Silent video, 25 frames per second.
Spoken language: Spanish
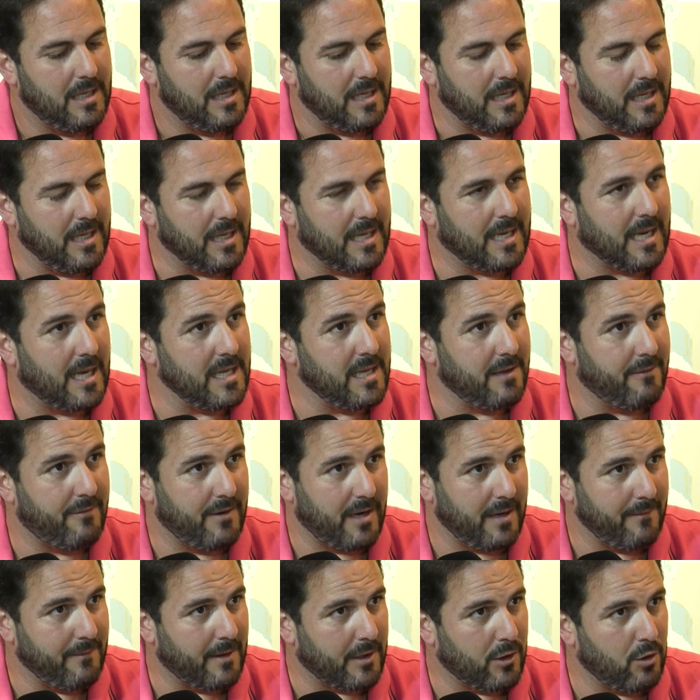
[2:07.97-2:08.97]
eh, calle
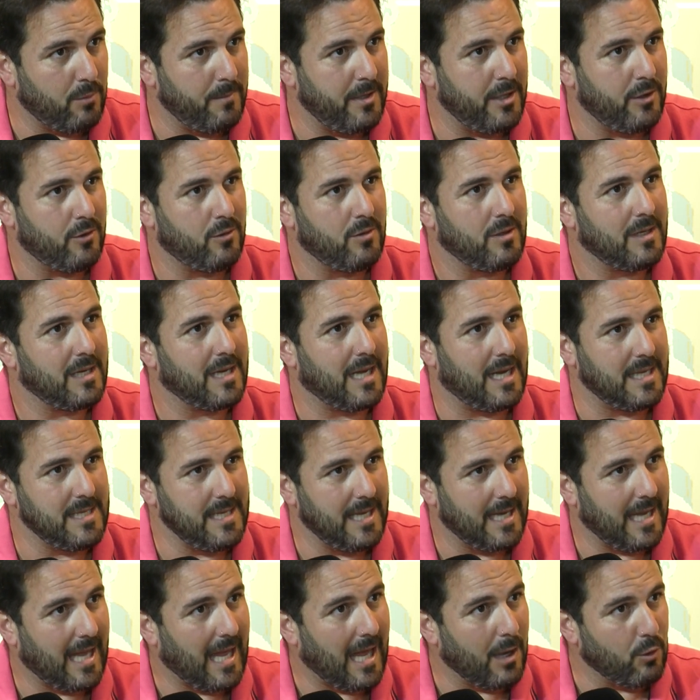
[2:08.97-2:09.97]
Fray Bardomero,
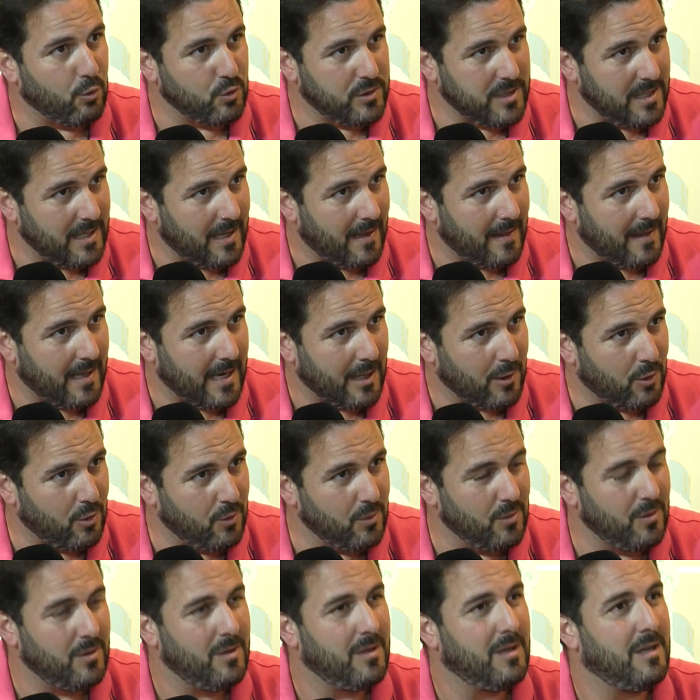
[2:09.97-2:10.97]
calle Agustina de
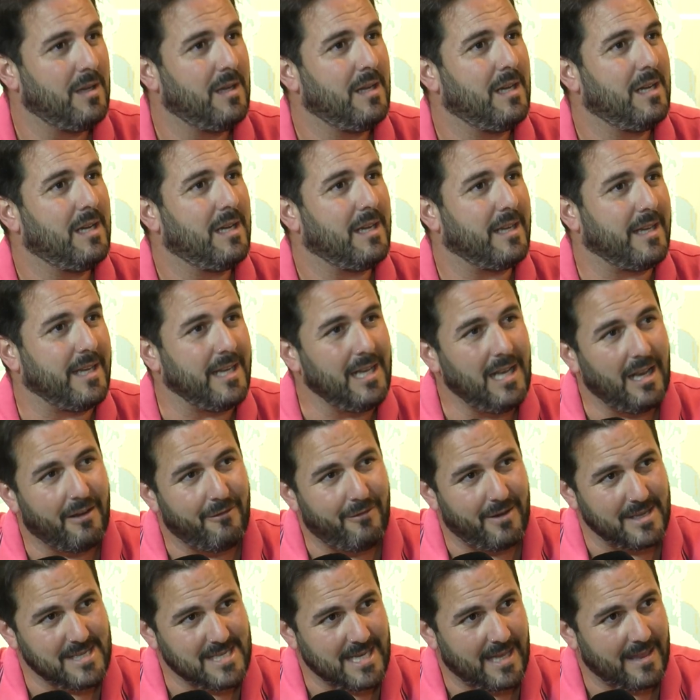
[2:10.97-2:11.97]
Aragón y la
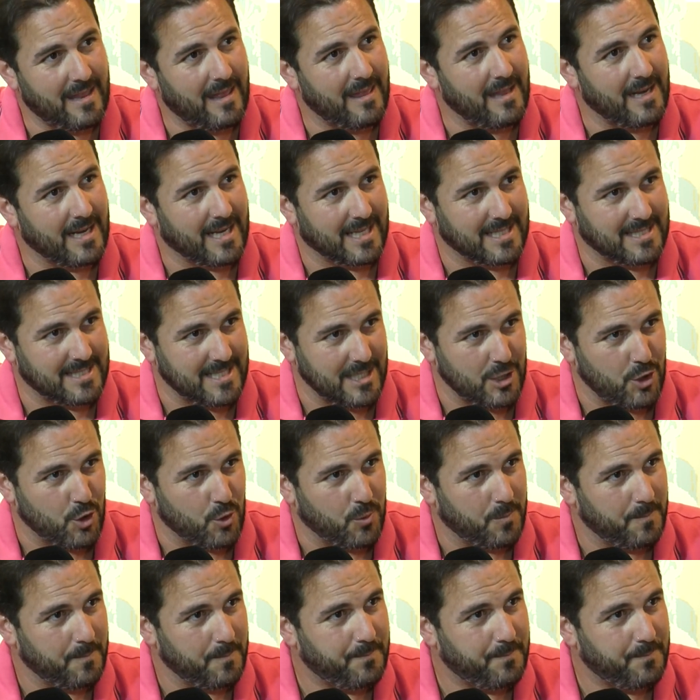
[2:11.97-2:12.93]
fachada del castillo.